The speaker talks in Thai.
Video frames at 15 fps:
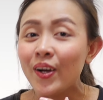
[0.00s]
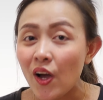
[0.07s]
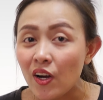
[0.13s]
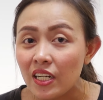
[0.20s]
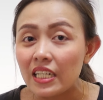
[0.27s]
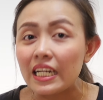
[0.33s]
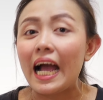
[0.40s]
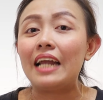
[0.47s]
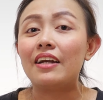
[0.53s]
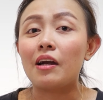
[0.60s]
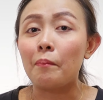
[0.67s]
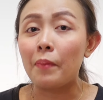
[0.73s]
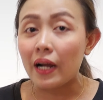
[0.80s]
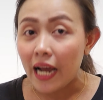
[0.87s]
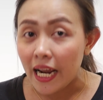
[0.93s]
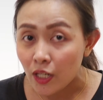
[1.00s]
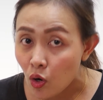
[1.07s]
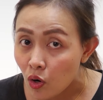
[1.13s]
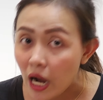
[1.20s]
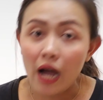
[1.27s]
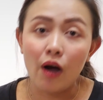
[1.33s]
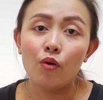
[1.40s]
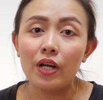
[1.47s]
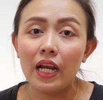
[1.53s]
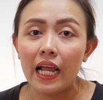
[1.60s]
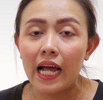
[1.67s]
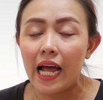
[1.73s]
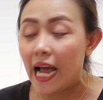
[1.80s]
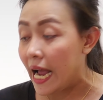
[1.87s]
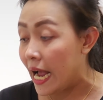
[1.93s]
ก็คือการรับประกันของเขาเนี่ยแห
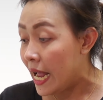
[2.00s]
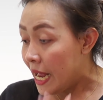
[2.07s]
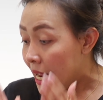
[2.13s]
ละค่ะ